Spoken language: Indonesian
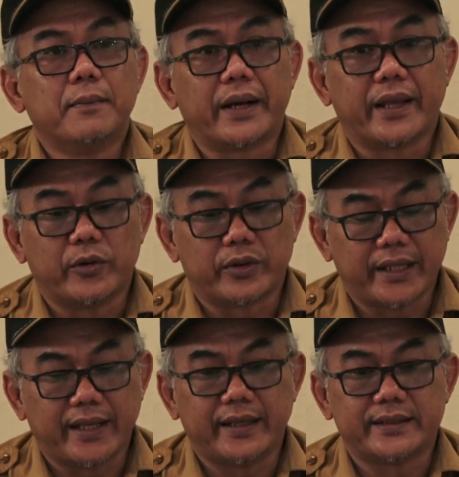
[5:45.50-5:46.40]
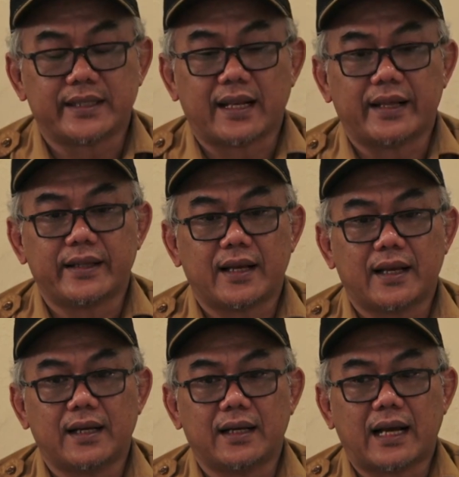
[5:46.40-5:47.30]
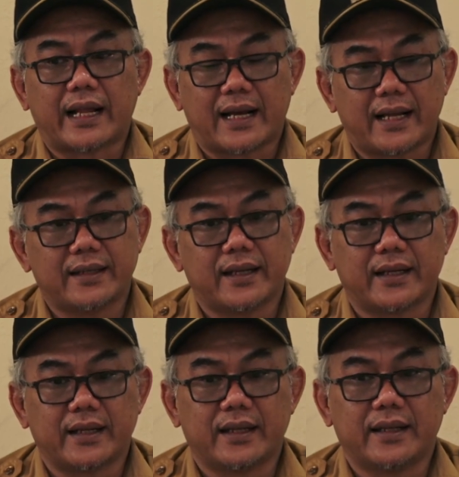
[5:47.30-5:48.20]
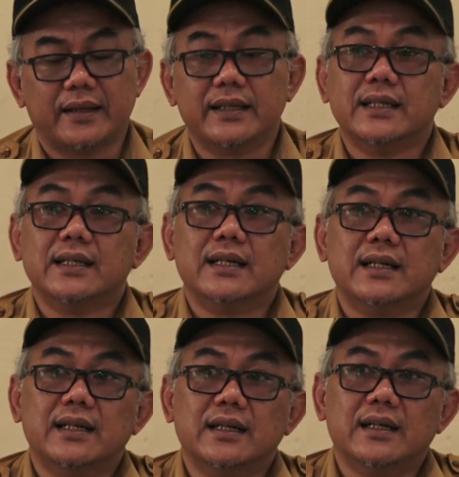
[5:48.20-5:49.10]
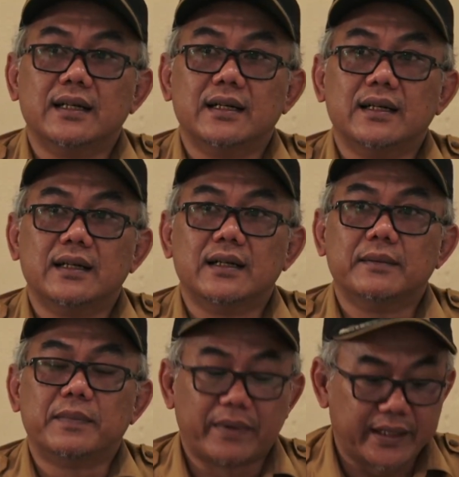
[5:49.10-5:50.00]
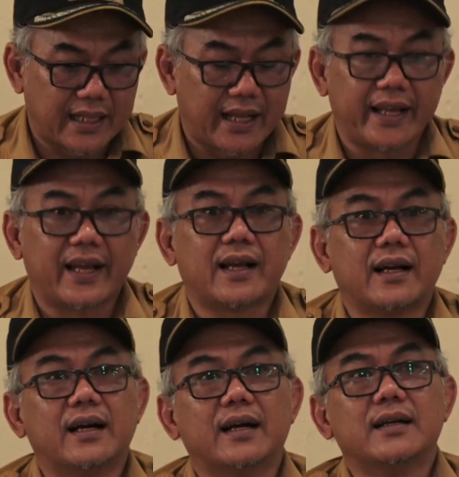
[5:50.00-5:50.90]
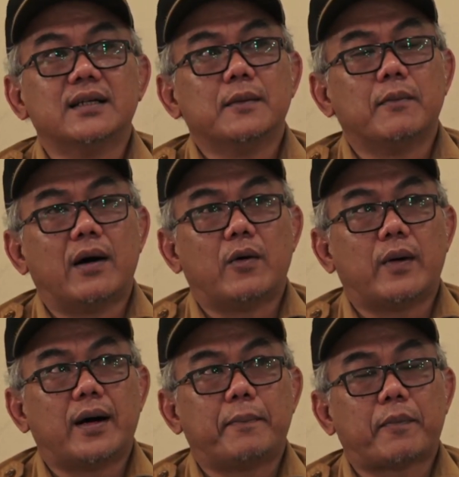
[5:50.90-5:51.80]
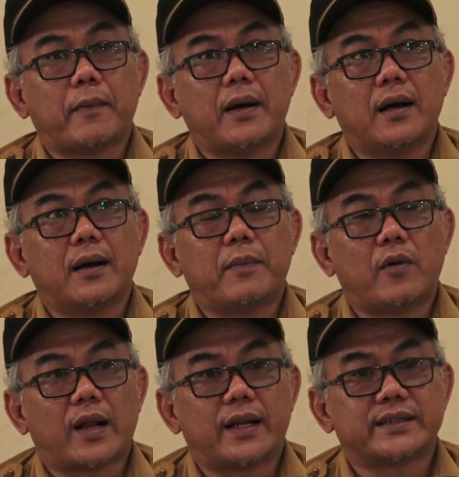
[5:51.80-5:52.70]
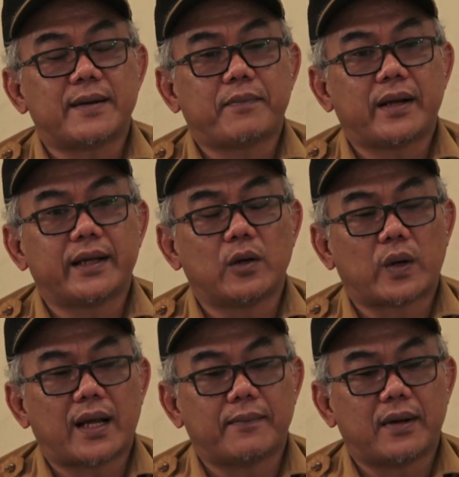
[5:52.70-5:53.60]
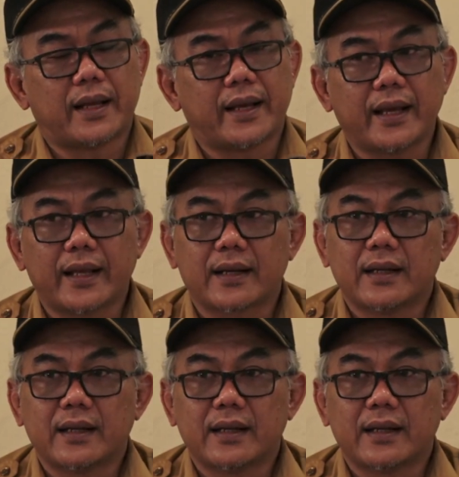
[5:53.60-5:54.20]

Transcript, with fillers: mengikuti istilahnya uh, arahan dari uh, pemerintah ya uh, bahwa uh, pengolahan sampah di Kelurahan Maleer